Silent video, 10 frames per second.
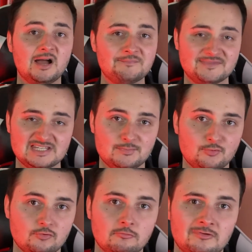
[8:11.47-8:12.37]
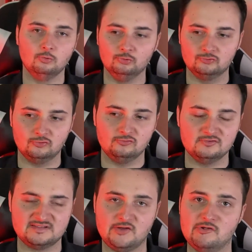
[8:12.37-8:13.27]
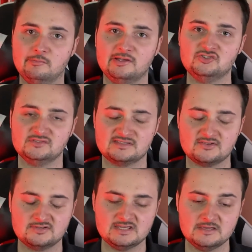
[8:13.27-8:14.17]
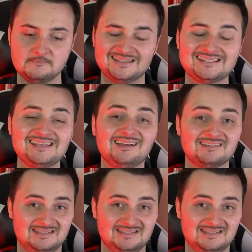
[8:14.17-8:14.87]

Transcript: un petit peu au truc du Skyway Bridge aux États-Unis, c'est un